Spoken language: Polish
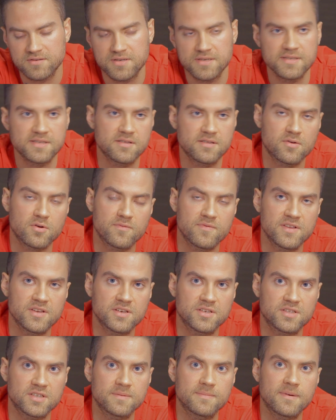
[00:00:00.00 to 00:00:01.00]
często
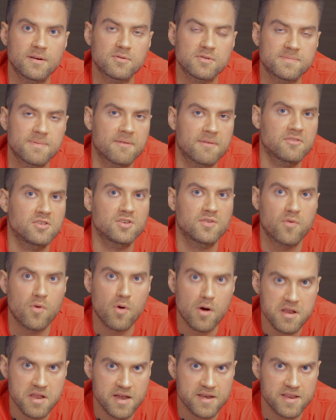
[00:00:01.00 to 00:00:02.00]
również trzeba usprawnić
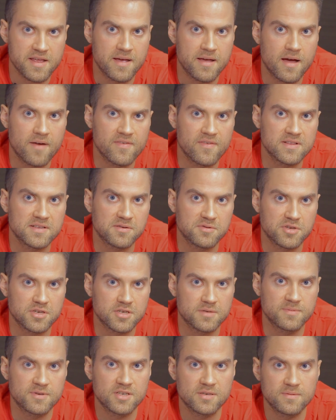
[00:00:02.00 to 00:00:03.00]
wchłanianie, a więc
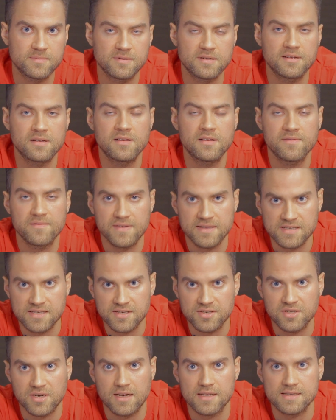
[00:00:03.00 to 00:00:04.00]
chociażby, żeby
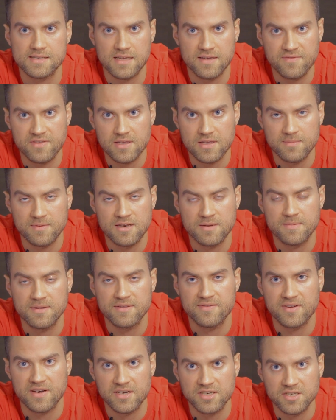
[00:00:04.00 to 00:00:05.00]
więcej żelaza i witaminy
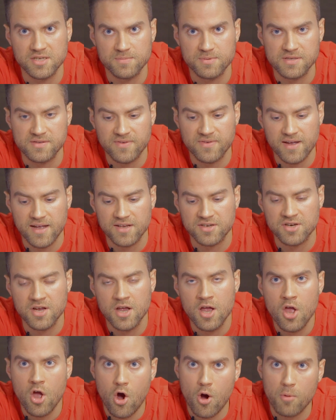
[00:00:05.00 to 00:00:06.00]
B12 przyswajać,
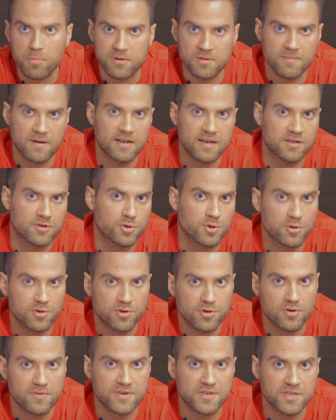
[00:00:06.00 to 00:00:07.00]
optymalne
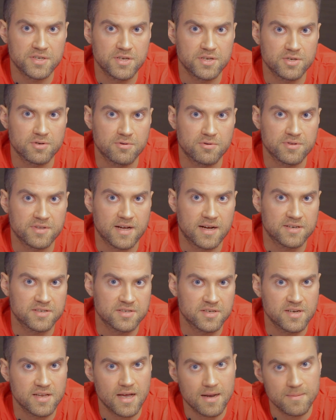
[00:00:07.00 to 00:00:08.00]
dokwaszenie żołądka,
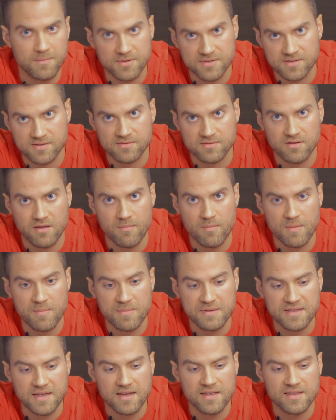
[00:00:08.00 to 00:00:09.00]
czyli albo stosujemy
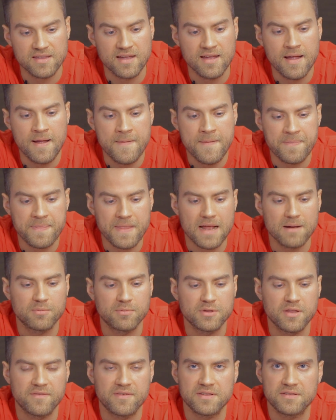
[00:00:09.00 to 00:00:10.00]
betainę,
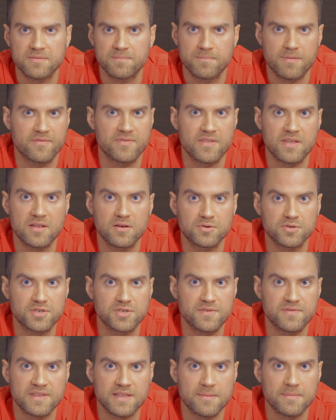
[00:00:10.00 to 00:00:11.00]
albo nawet pewne
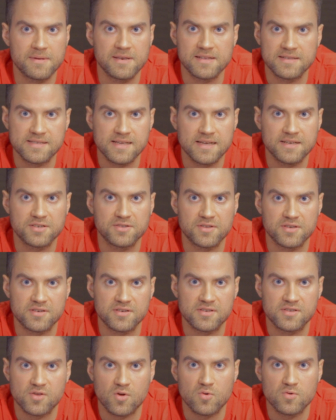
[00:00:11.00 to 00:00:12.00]
ilości witaminy C, czy
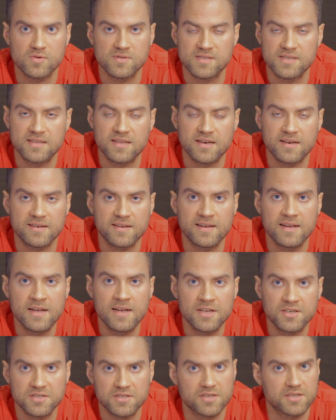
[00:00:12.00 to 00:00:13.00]
też soku z cytryny,
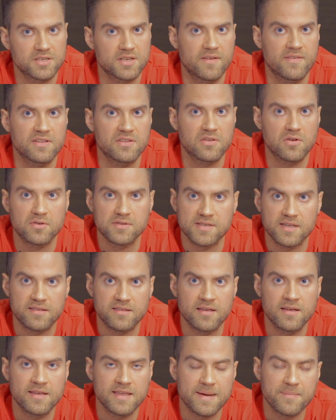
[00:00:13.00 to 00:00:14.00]
czy też nawet
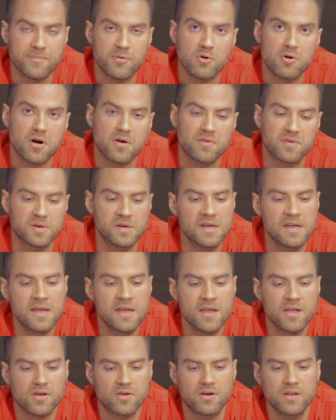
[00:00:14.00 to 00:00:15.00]
ocet jabłkowy.
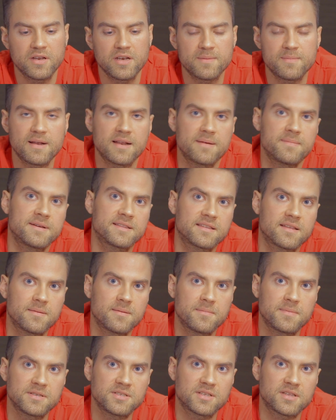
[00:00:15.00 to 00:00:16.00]
Kolejnym
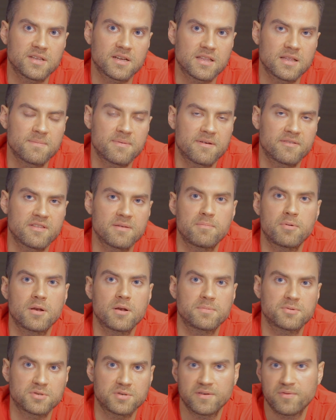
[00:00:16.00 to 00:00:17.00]
elementem będzie tak naprawdę
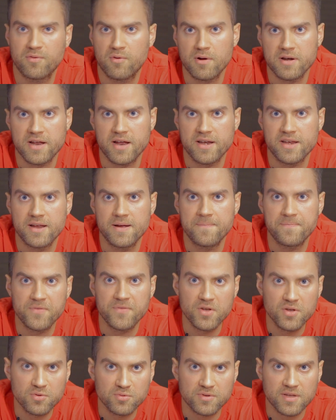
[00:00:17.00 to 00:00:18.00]
polepszone wchłanianie.
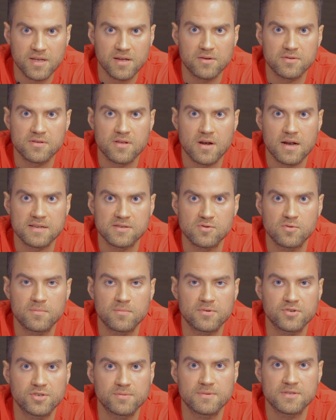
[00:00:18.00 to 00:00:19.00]
No i tutaj od razu
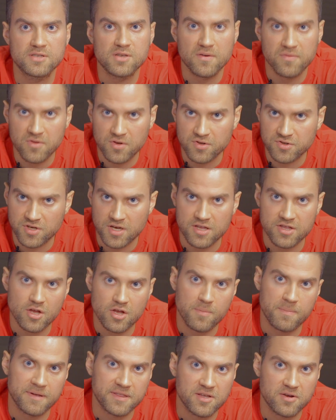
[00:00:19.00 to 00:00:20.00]
musimy cofnąć
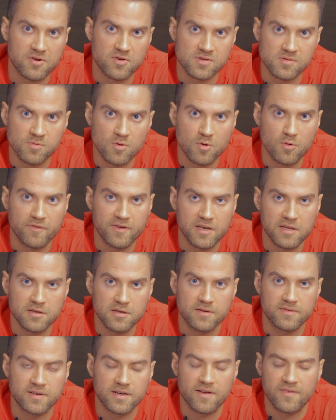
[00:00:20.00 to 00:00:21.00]
enteropatię kosmków
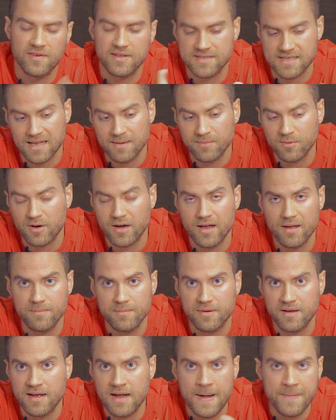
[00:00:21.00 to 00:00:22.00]
elitowych, więc albo
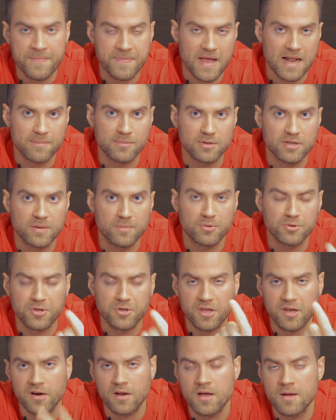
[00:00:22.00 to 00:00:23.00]
HMB, albo
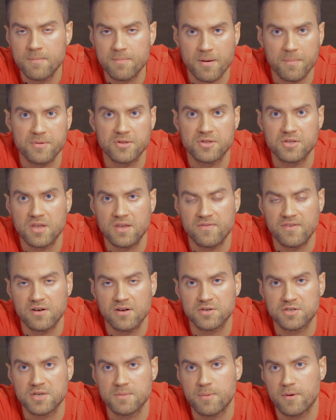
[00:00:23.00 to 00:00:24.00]
debutir, probiotyki
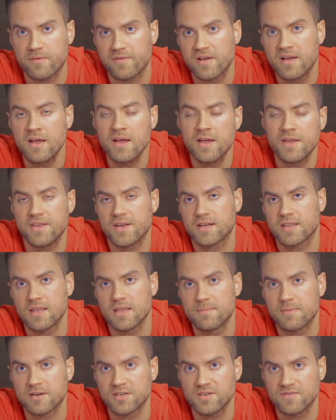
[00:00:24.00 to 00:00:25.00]
wieloszczepowe jak
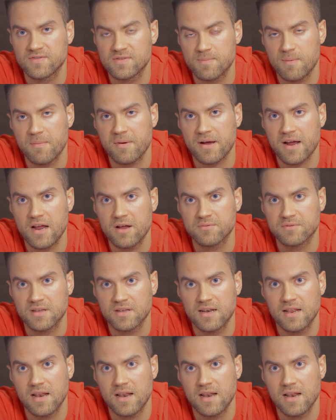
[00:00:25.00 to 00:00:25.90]
najbardziej wspomagają ten